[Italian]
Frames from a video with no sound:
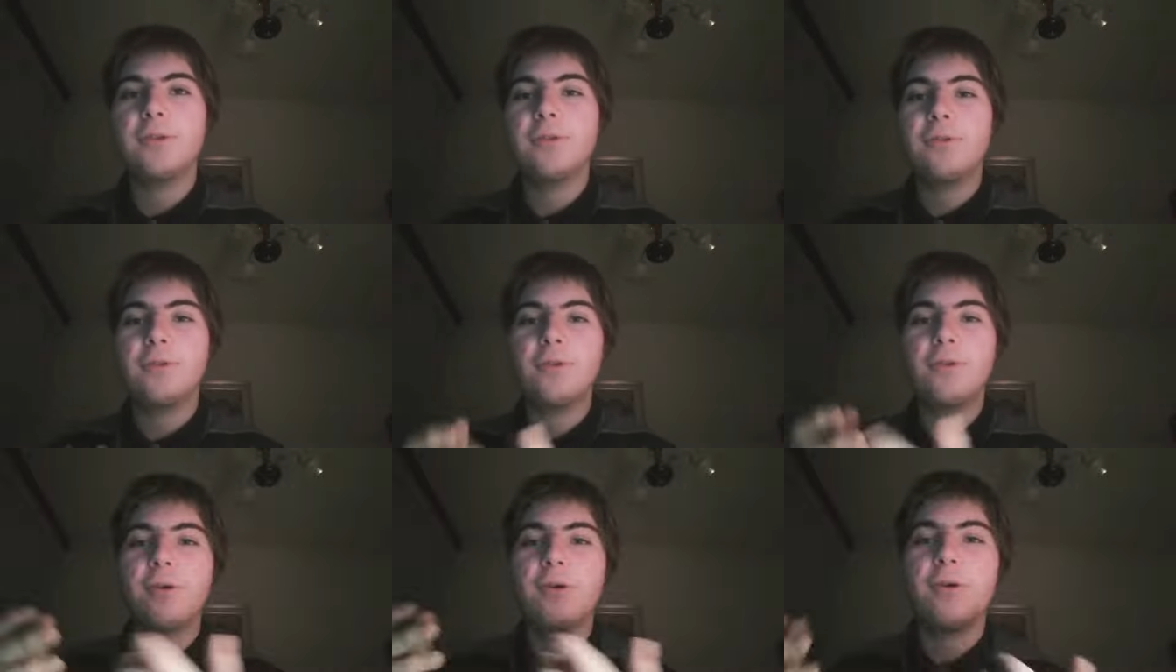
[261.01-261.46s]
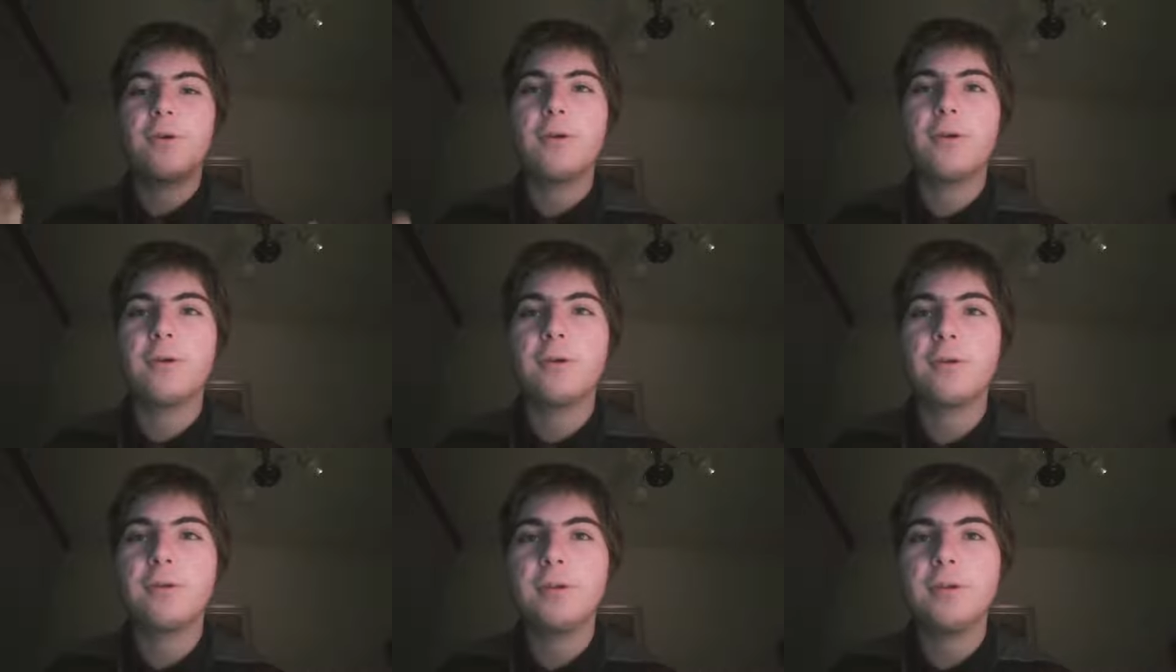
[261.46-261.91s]
non
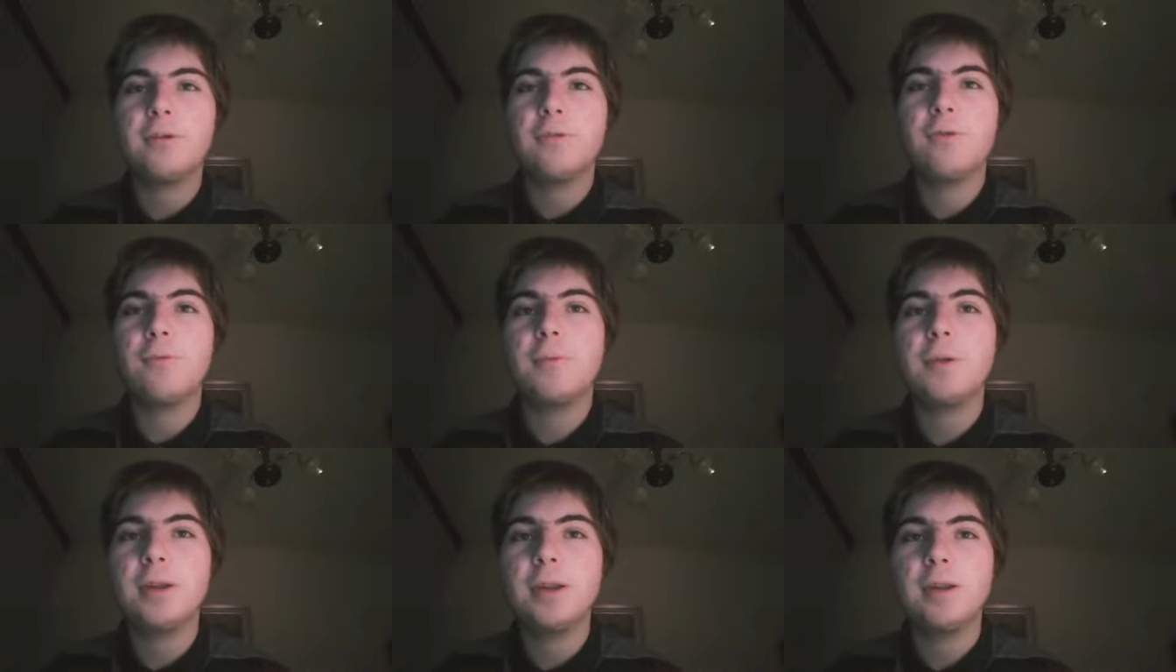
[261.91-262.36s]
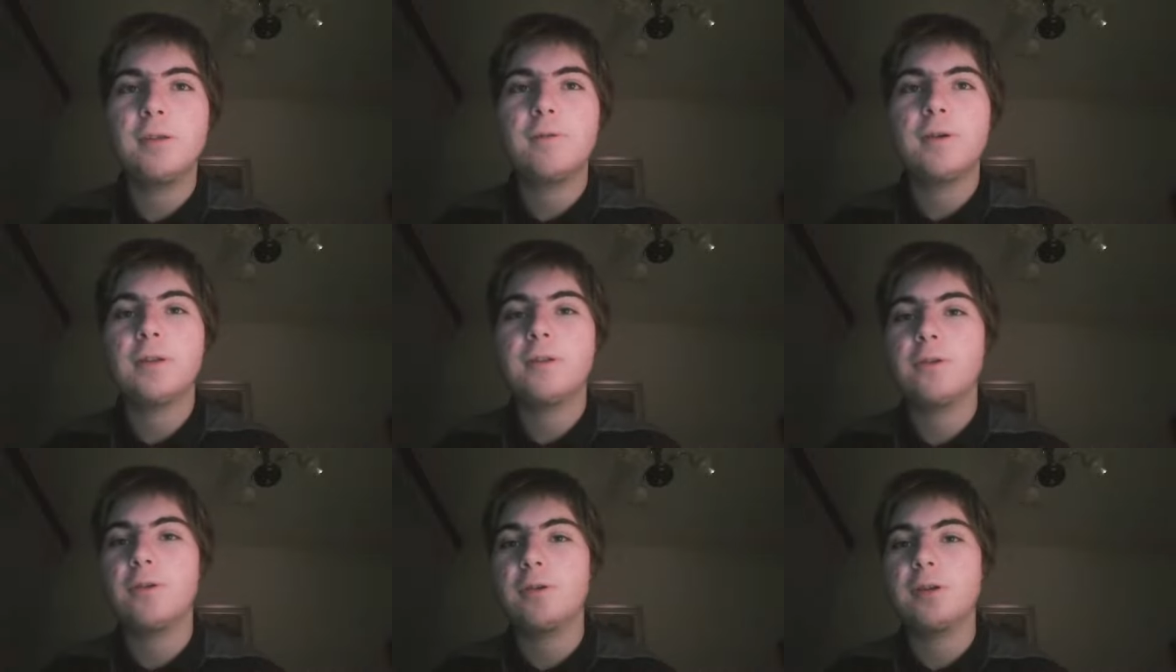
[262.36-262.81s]
sono così stupidi i
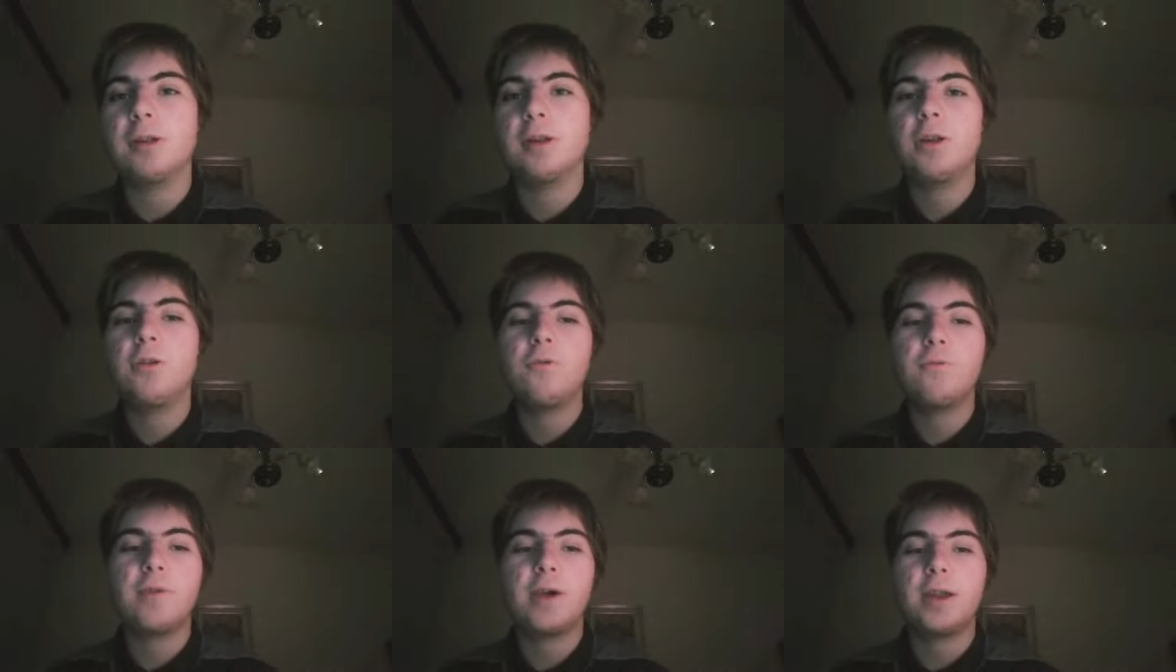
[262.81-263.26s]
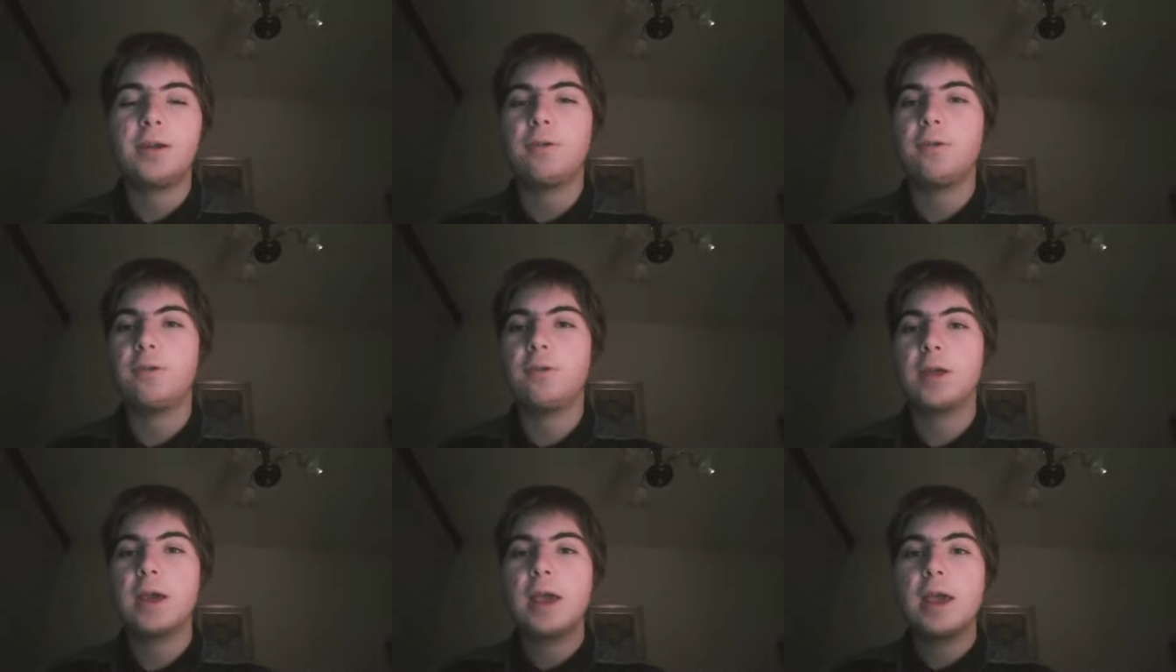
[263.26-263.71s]
difensori della
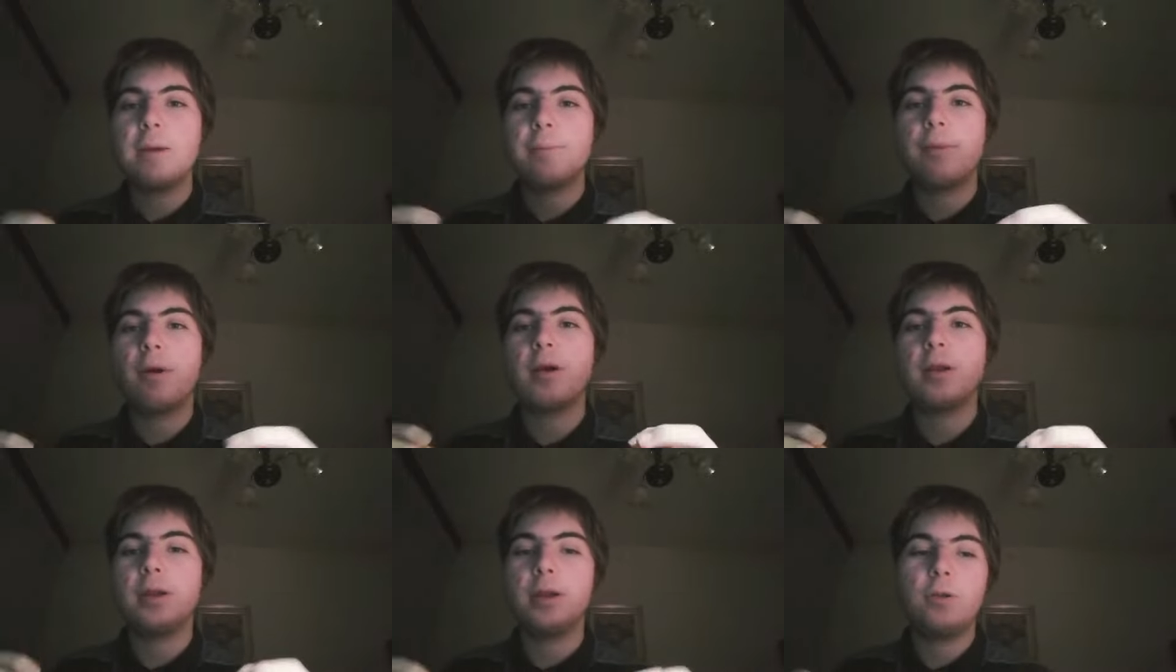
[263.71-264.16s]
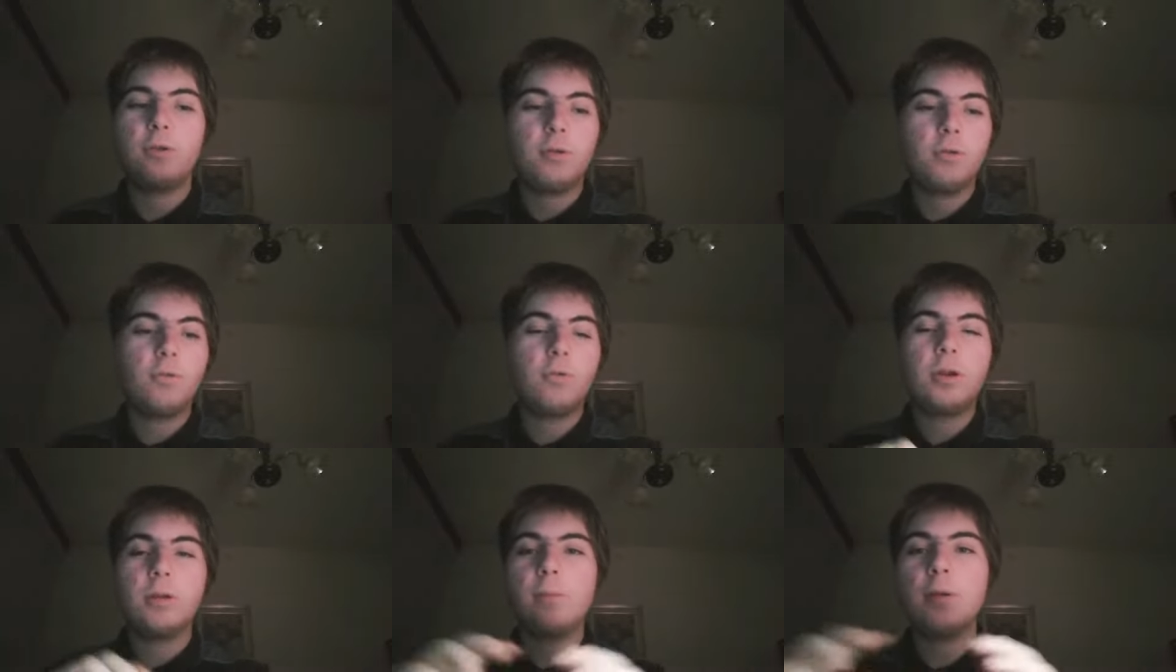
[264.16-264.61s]
Juventus poi
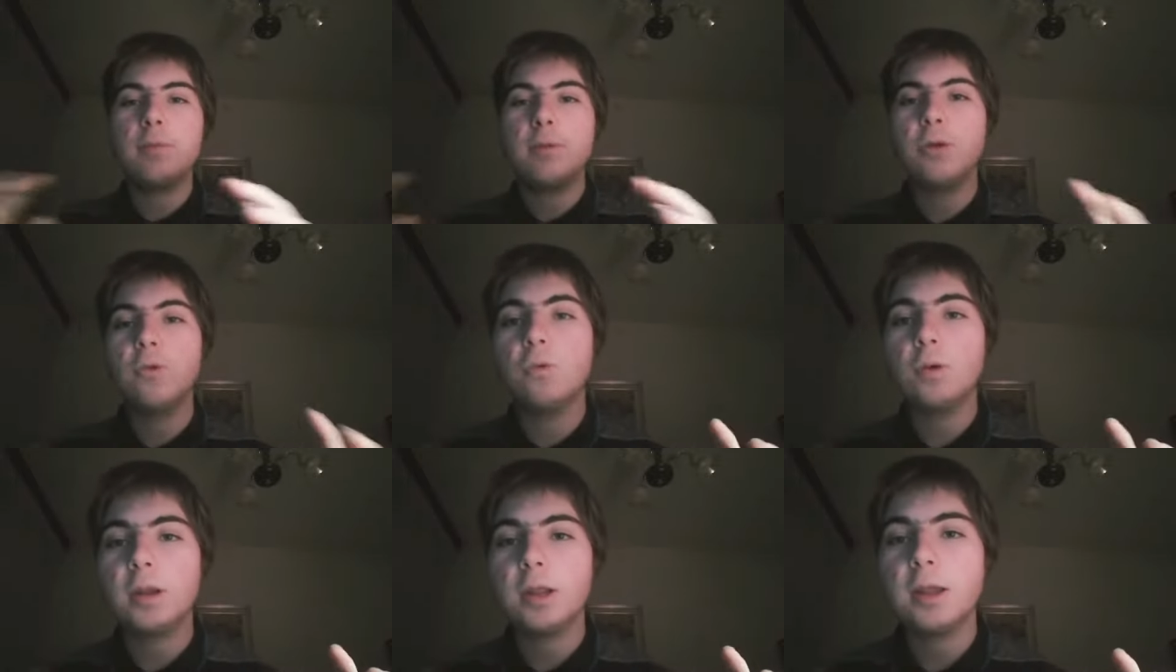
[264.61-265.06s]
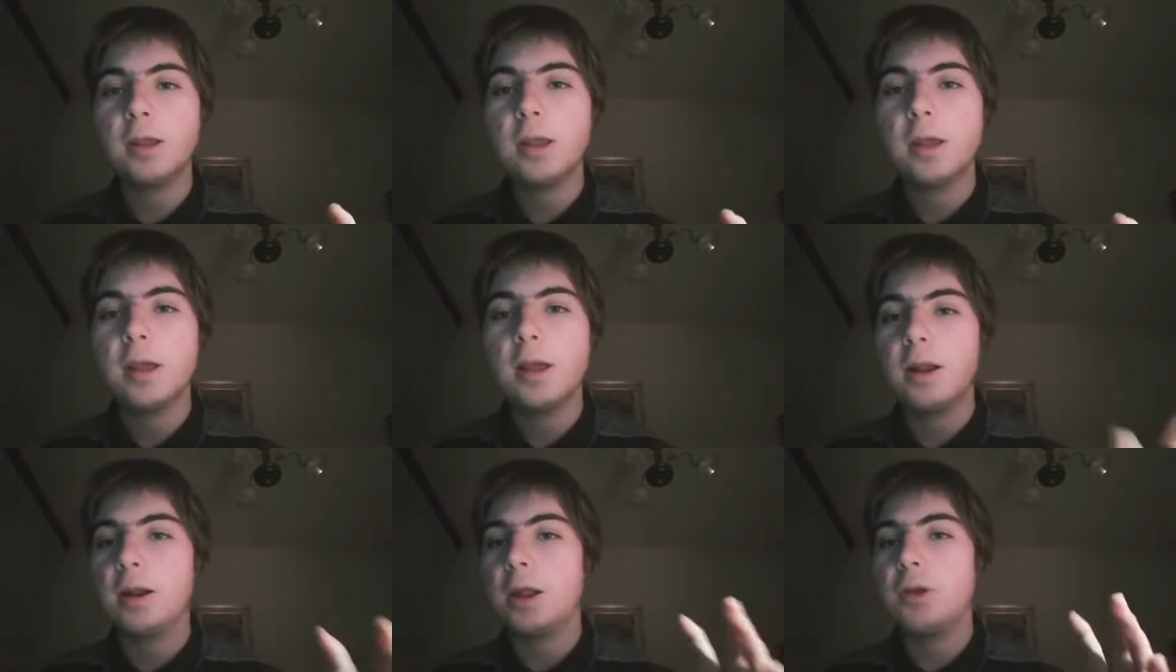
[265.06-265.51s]
negli ultimi
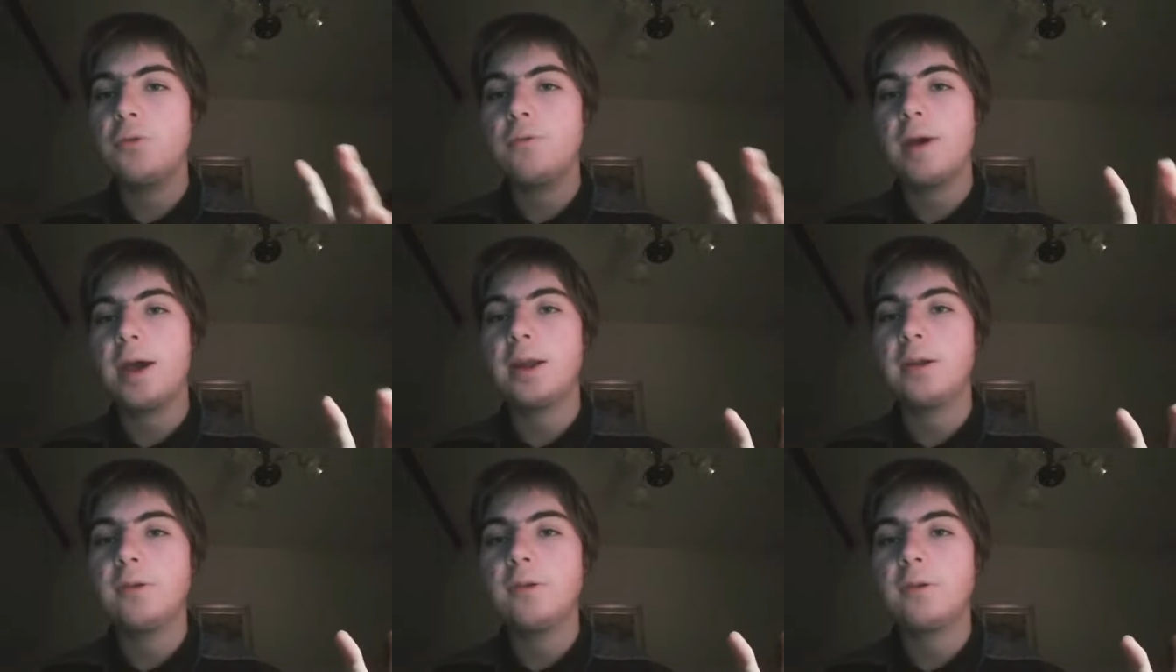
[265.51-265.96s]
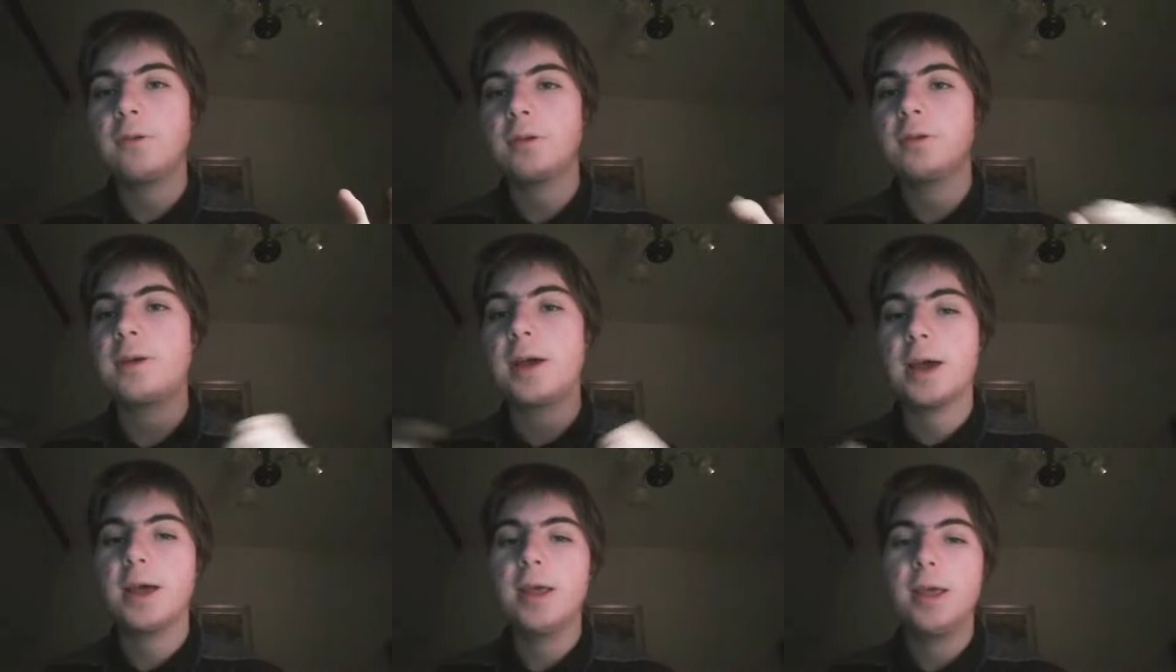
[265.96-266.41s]
minuti la Juventus
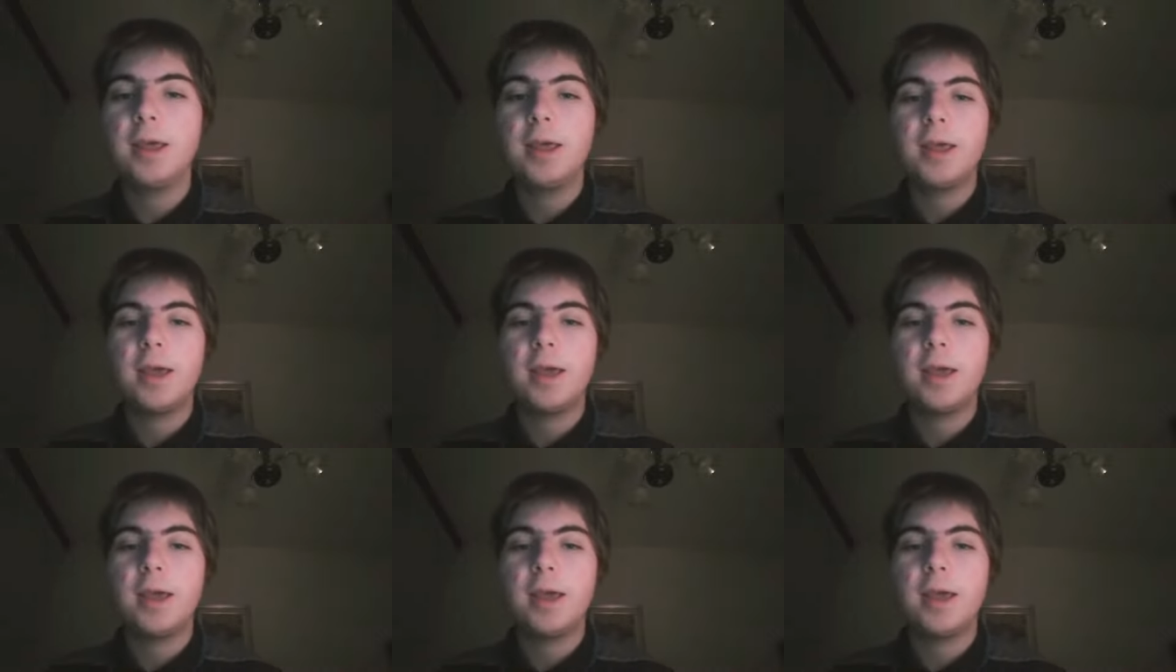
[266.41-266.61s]
cioè,